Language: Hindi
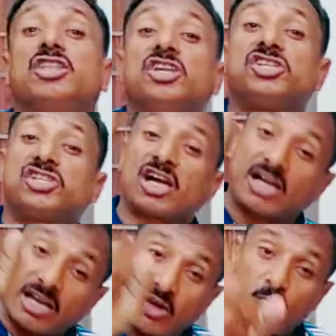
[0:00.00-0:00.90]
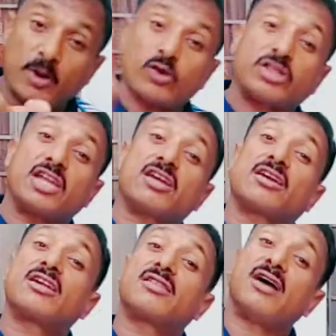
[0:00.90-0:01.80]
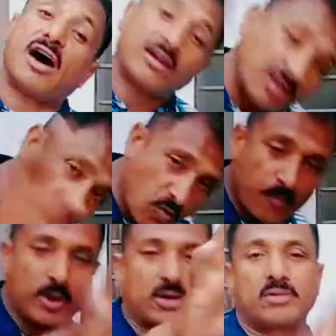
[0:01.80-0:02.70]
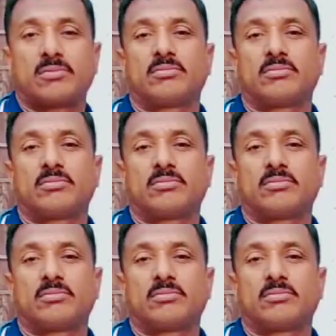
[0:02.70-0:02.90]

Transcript: तेरी शक्ल के ऊपर और तेरे किरदार के ऊपर